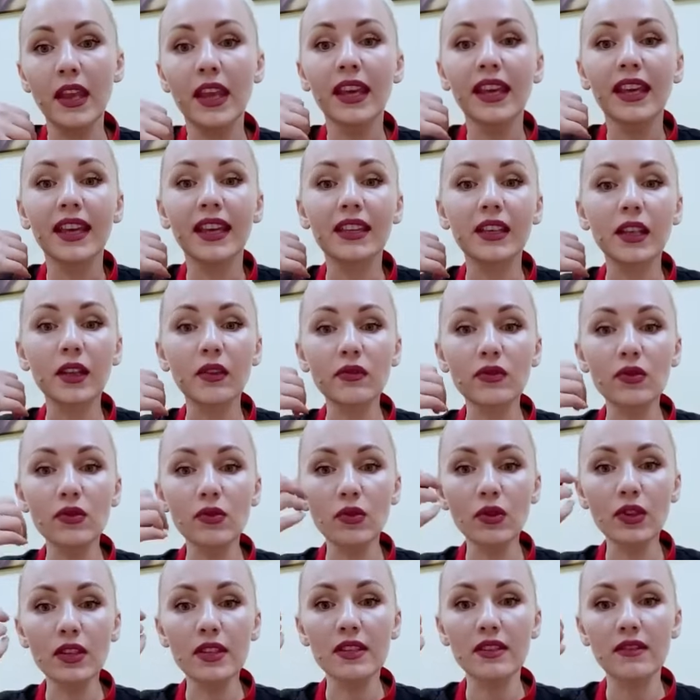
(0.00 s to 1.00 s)
Это все
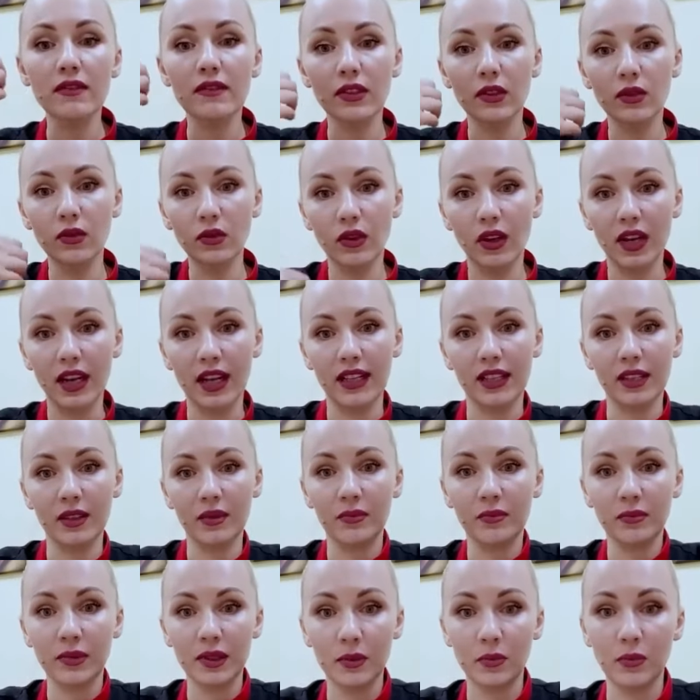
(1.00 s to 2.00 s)
индивидуально,
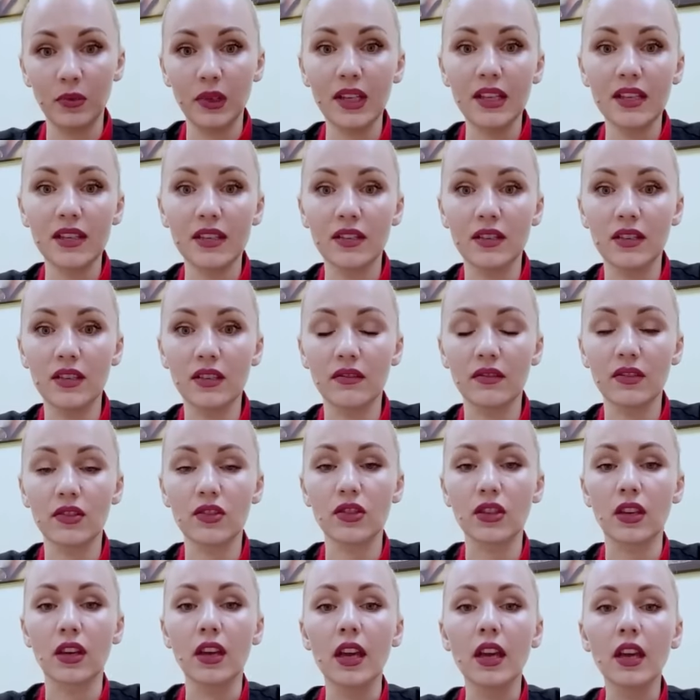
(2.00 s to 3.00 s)
понимаете,
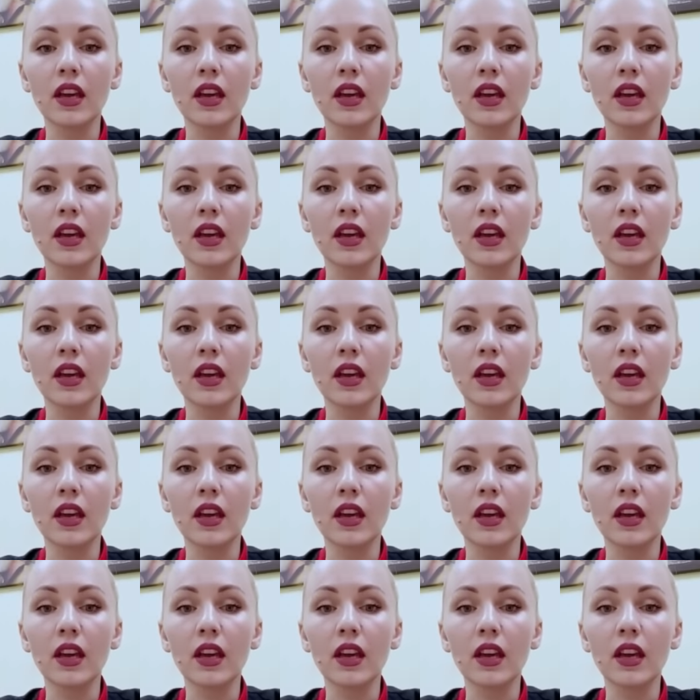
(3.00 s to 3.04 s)
девочки?